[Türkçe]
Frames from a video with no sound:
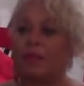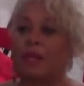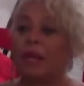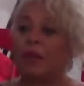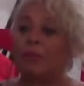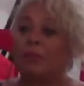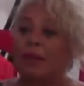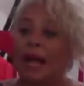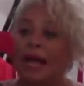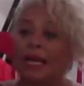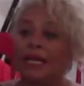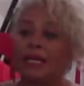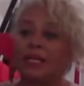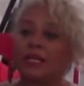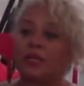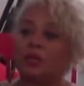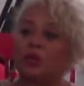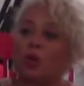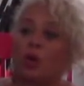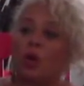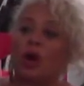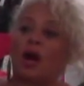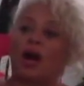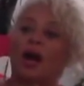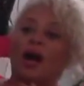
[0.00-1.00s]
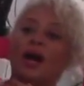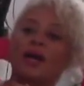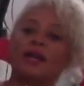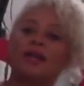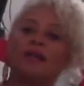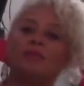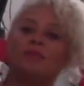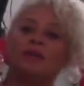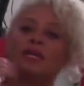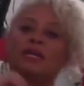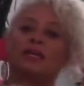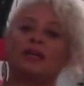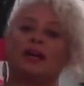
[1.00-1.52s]
Belki de çok
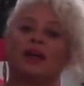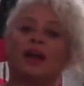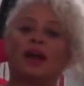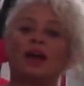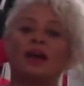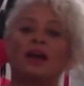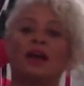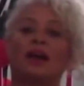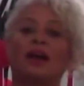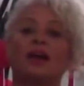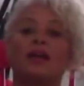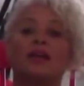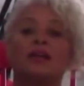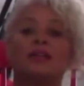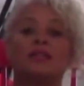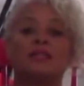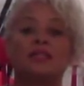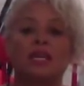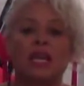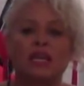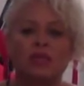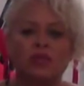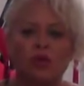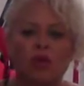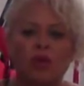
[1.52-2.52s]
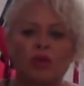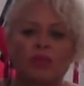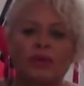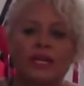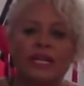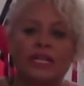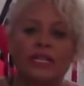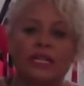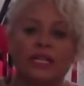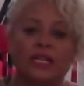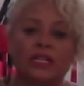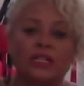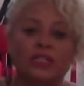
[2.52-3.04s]
ani bir kararla sektör
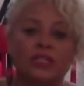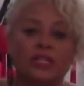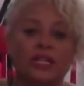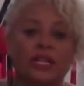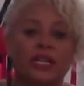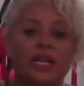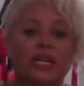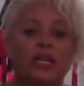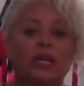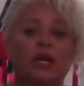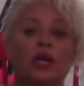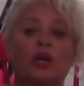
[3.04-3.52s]
bile değiştirerek